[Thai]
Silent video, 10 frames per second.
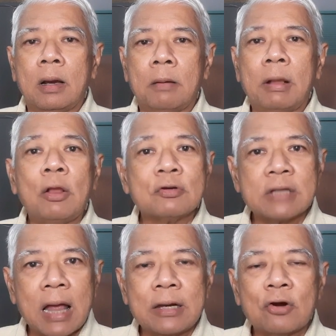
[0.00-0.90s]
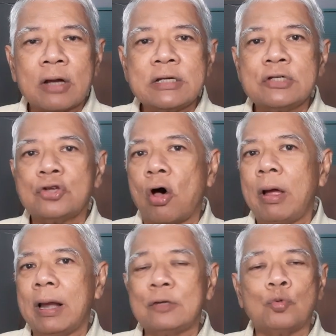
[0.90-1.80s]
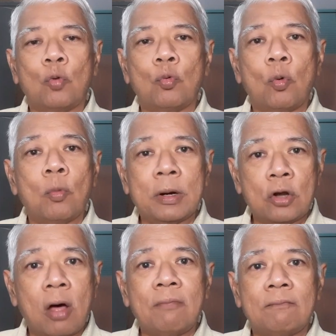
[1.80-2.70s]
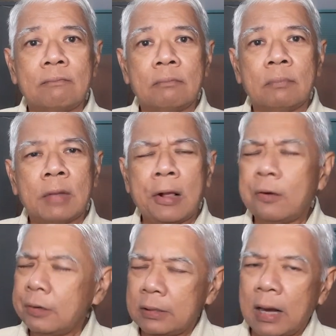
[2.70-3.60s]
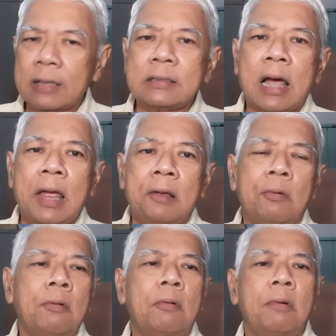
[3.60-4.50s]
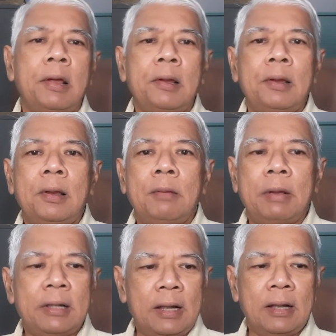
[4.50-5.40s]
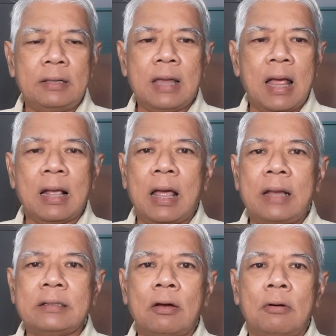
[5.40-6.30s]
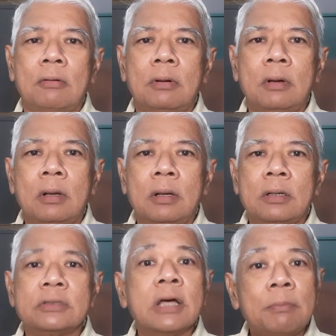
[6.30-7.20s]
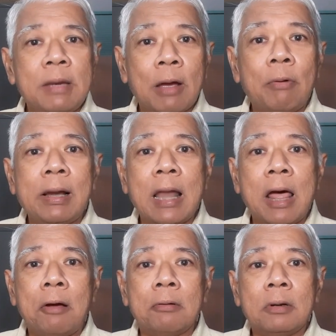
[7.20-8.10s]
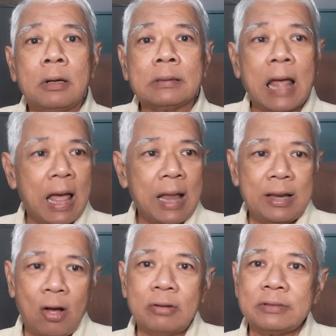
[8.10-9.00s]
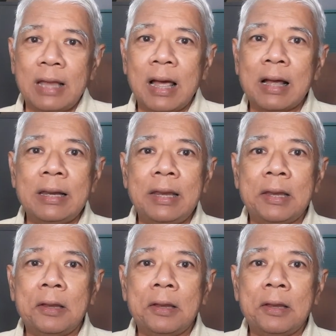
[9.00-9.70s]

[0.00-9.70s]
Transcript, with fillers: พระเจ้าซาร์นิโคลัสที่สองแห่งราชวงศ์โรมานอฟท่านก็อึดอัดใจโอ้ยไปเซ็นสัญญากับไอ้เจ้าเซอร์เบียไว้แล้วแต่ไอ้ออสเตรียฮังการี